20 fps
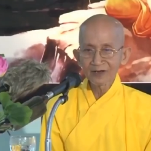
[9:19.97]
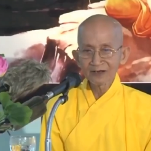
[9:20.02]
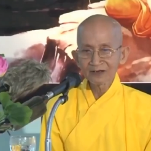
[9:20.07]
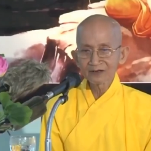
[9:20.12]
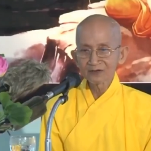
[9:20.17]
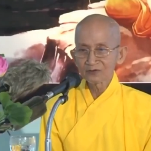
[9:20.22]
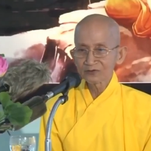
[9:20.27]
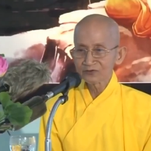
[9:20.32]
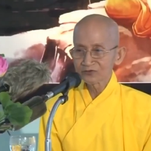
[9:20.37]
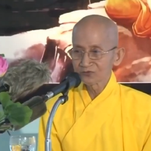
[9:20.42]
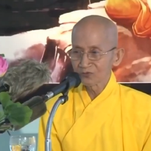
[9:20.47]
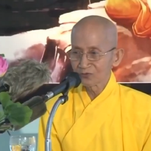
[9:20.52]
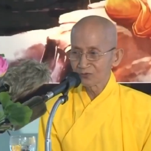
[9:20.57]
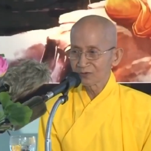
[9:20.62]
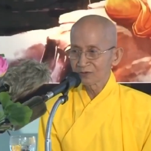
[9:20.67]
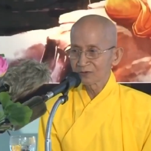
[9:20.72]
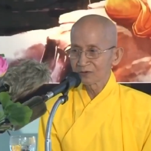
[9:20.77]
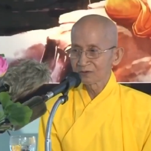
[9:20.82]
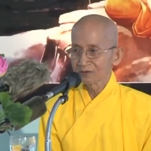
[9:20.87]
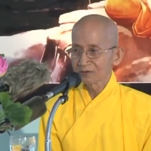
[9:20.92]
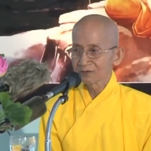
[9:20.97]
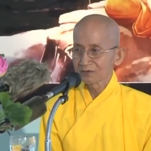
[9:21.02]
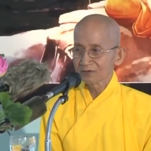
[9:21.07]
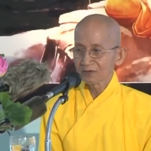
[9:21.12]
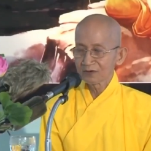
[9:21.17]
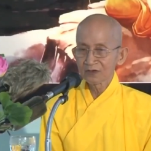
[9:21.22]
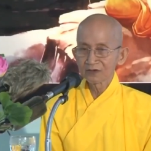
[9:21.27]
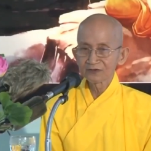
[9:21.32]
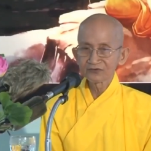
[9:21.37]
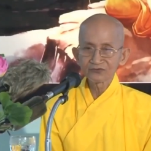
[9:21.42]
không phải là nói suông
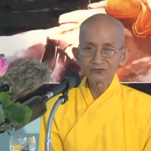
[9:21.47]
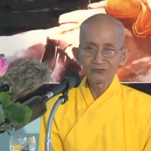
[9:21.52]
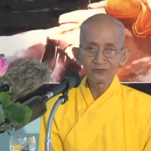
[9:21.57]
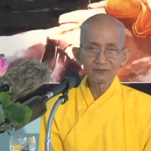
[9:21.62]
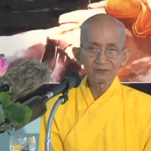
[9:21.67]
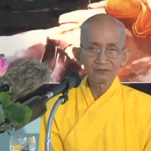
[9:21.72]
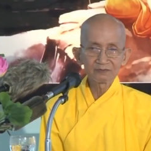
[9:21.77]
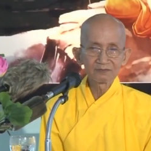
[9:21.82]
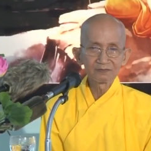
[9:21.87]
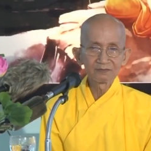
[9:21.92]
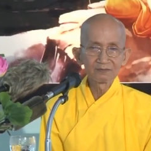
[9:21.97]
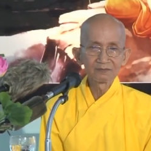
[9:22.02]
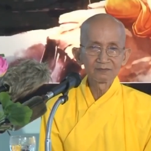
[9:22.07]
nói lời suông